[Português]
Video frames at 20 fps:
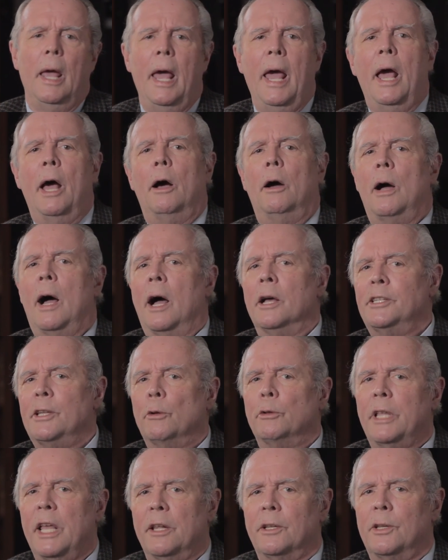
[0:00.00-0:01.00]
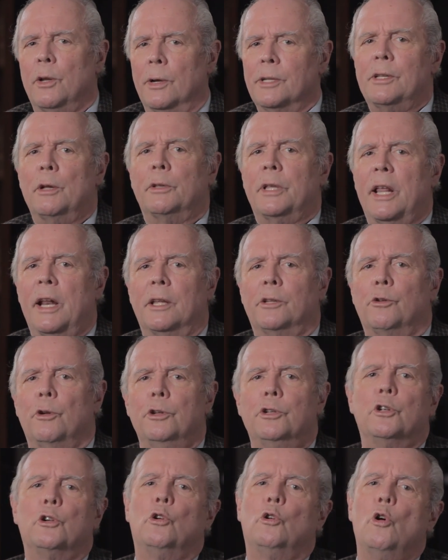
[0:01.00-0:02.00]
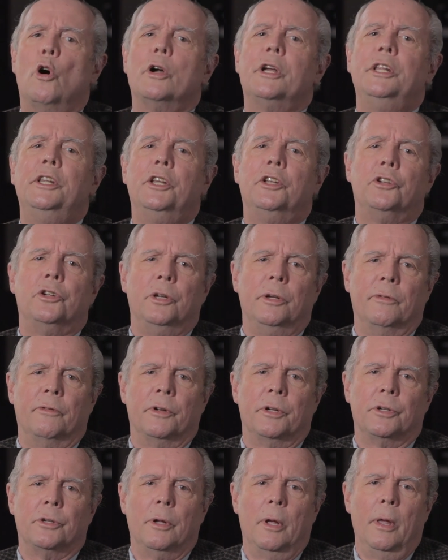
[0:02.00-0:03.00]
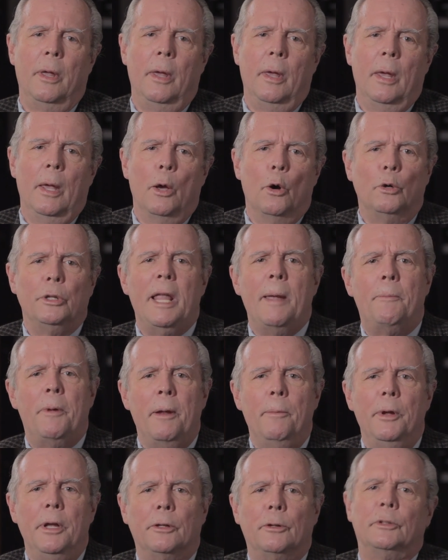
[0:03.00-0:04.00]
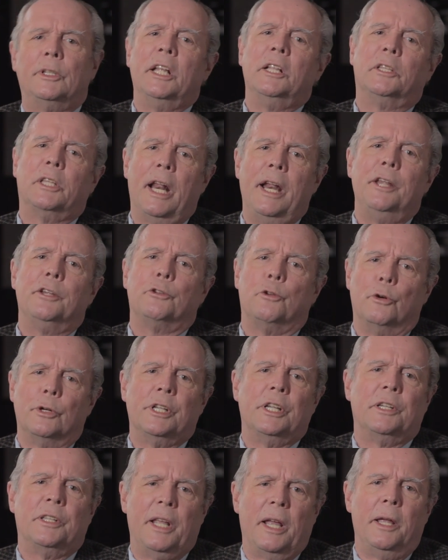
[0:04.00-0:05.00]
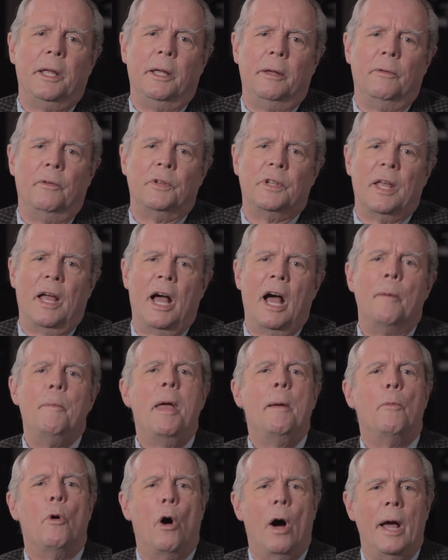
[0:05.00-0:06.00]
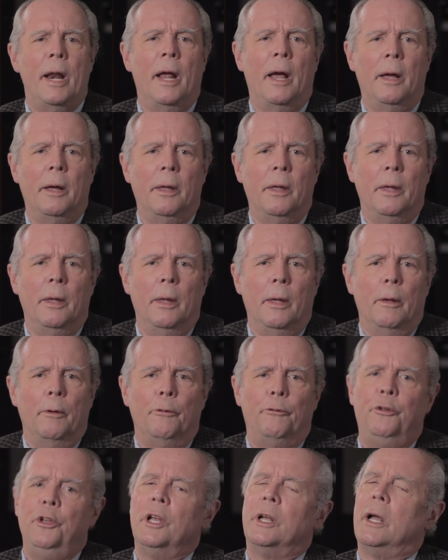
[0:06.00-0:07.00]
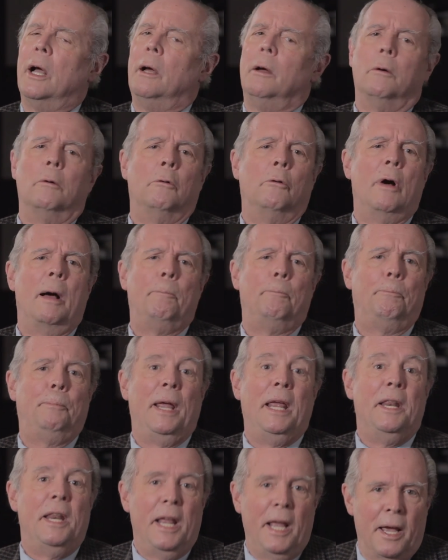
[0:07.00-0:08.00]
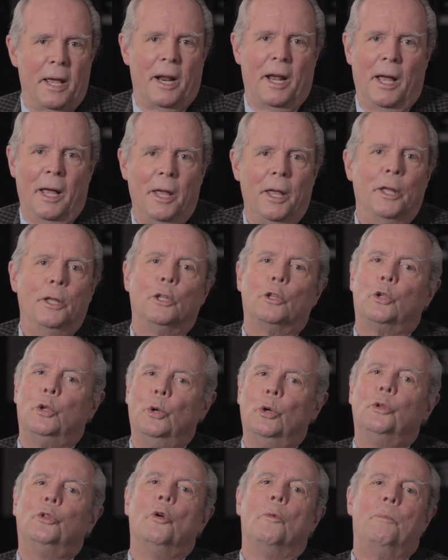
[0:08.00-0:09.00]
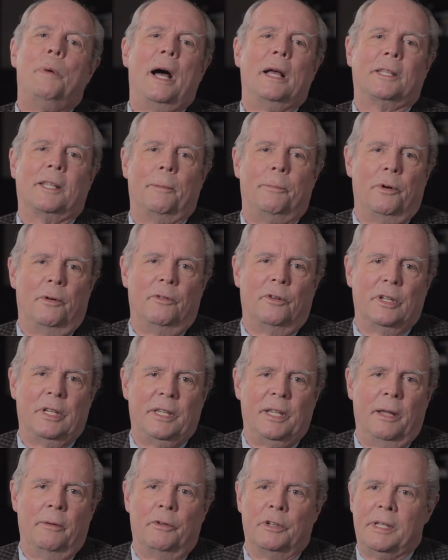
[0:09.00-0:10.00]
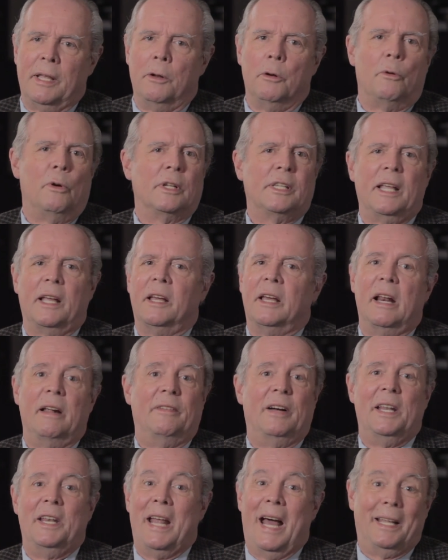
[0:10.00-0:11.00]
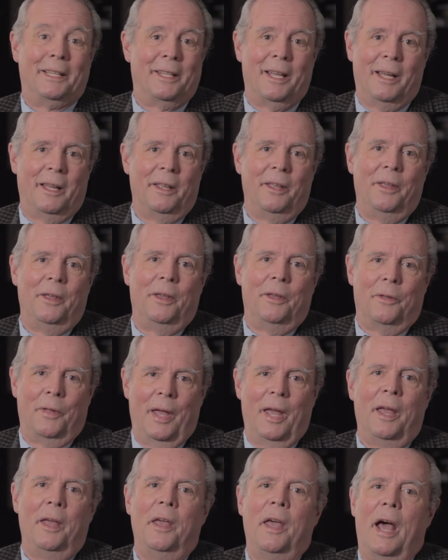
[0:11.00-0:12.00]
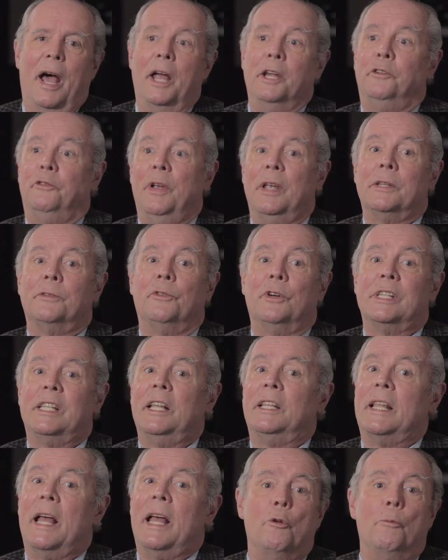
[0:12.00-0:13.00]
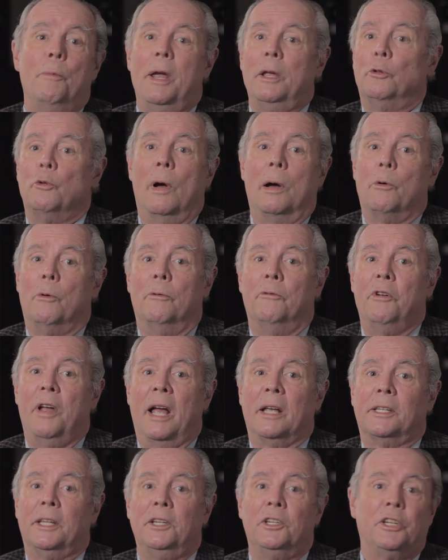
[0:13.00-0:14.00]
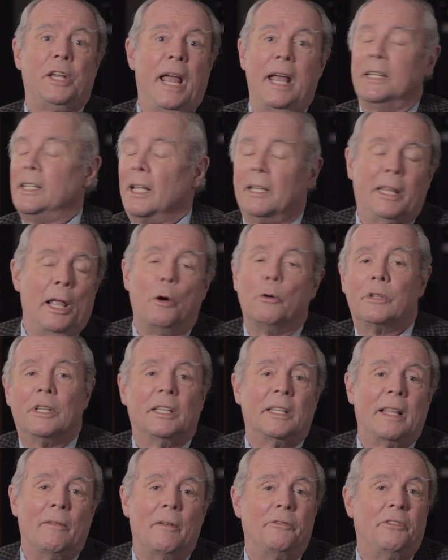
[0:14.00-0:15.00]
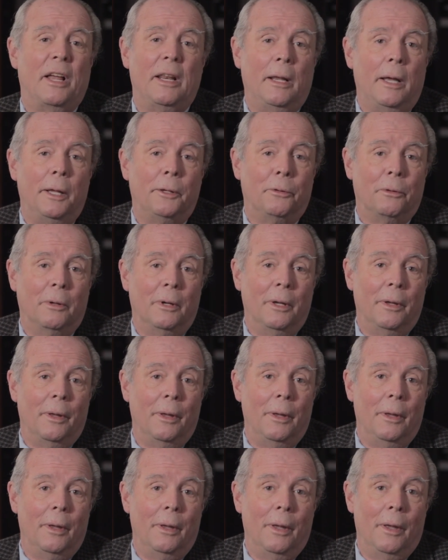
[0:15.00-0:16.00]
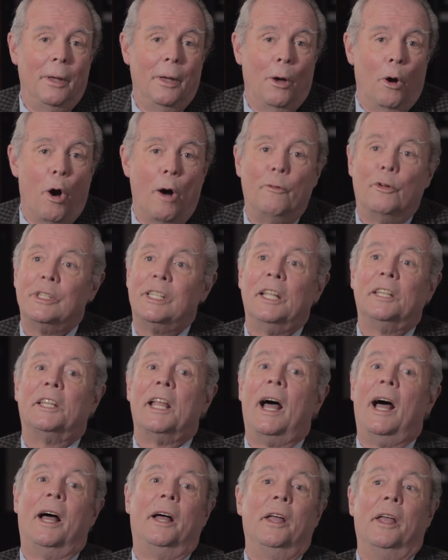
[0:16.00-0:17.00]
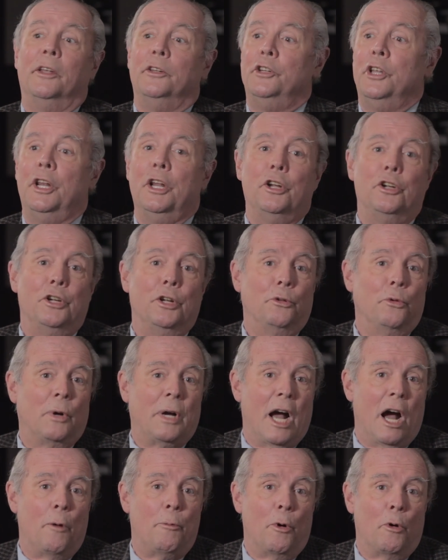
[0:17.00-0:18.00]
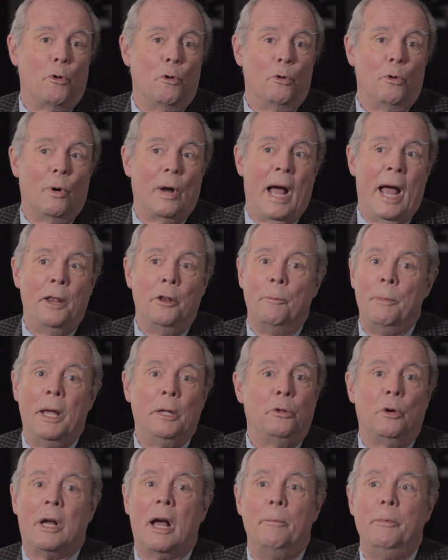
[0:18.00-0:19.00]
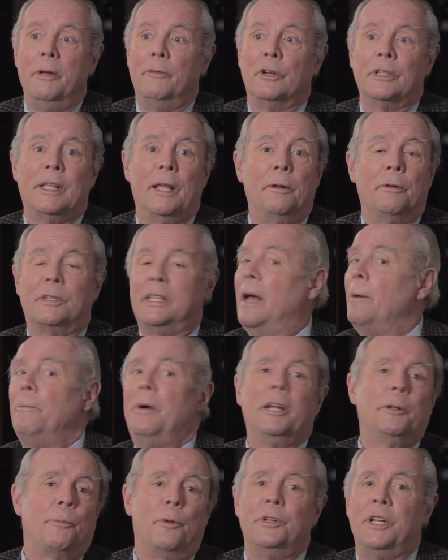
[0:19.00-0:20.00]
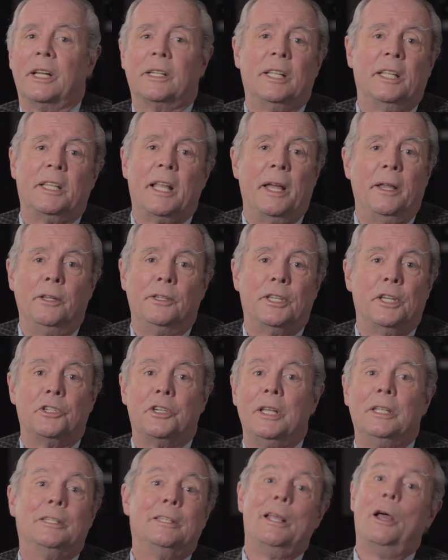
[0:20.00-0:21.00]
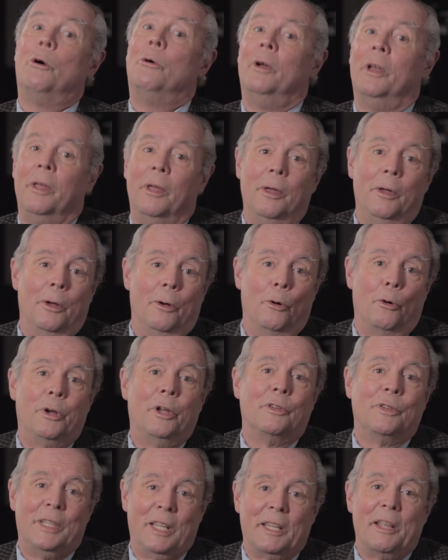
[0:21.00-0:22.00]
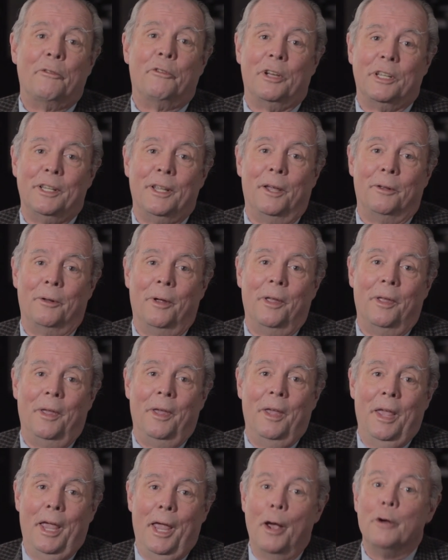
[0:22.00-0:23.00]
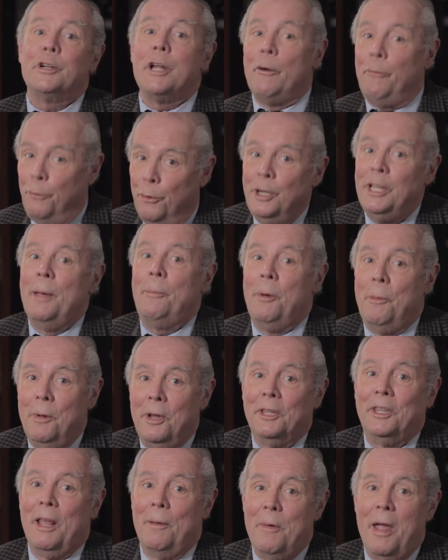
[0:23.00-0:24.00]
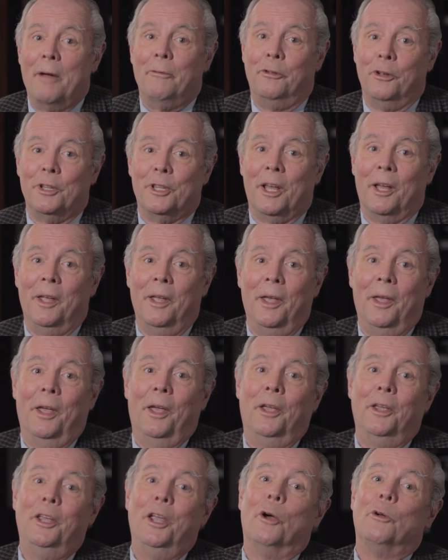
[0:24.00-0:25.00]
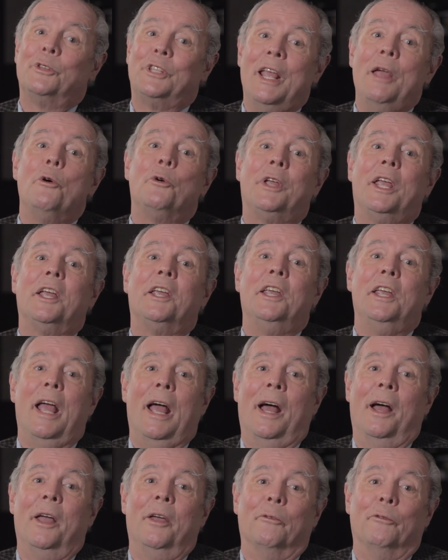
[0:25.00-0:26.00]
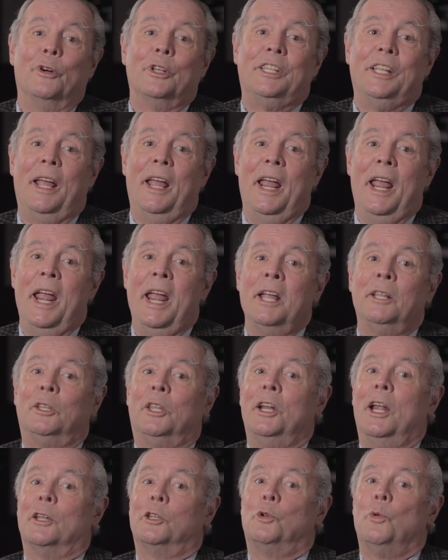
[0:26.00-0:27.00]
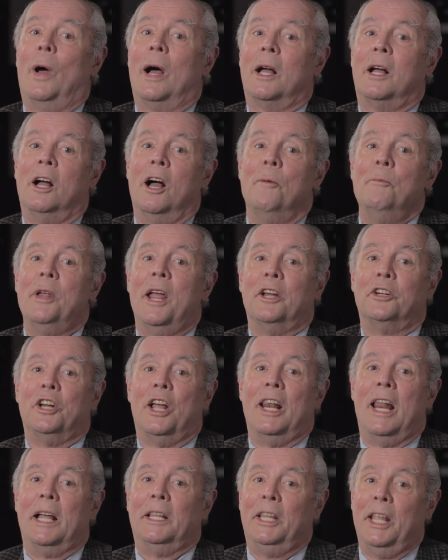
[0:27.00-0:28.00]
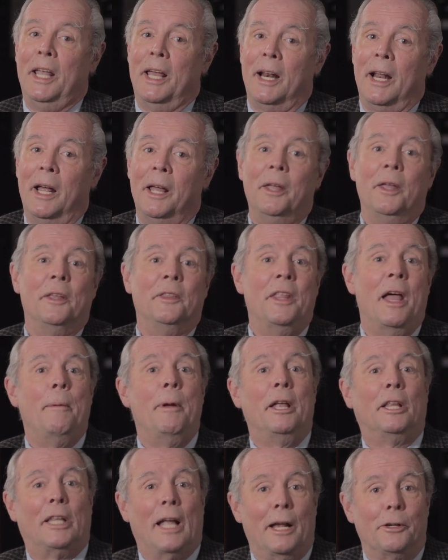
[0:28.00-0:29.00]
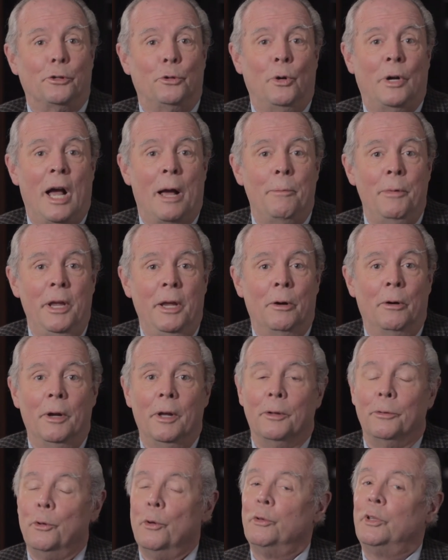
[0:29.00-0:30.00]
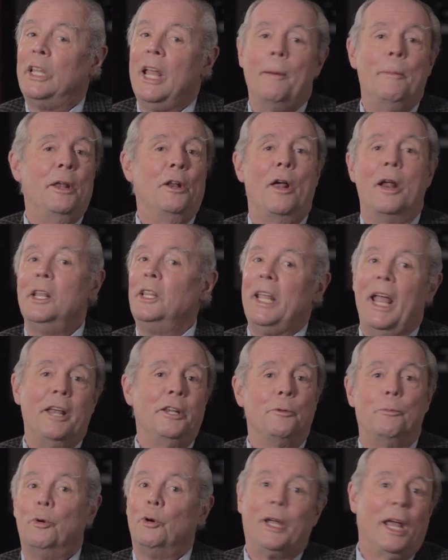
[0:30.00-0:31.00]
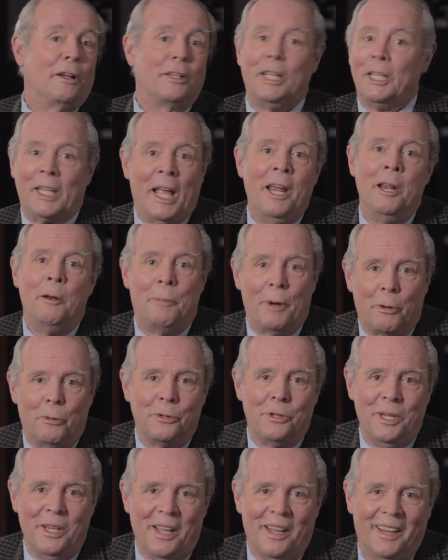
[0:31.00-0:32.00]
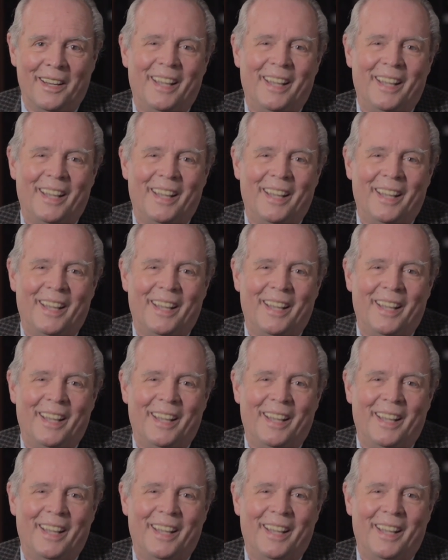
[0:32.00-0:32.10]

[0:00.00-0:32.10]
É as são as alterações cognitivas. O deprimido tem três coisas terríveis. A memória fica uma peneira. Tudo passa por você. Você não consegue gravar nada né? Às vezes você no meio de uma conversa e esquece até o que você estava falando. Ou você está dirigindo o carro para algum lugar e no meio do caminho você não sabe mais para onde é que você está indo, você esqueceu o que você está fazendo. Eu já fui deprimido na minha vida. E eu sei o que, que é. Você entre a sua cama e a geladeira, na metade do caminho, não tem a menor ideia de por que, que você está indo para a cozinha.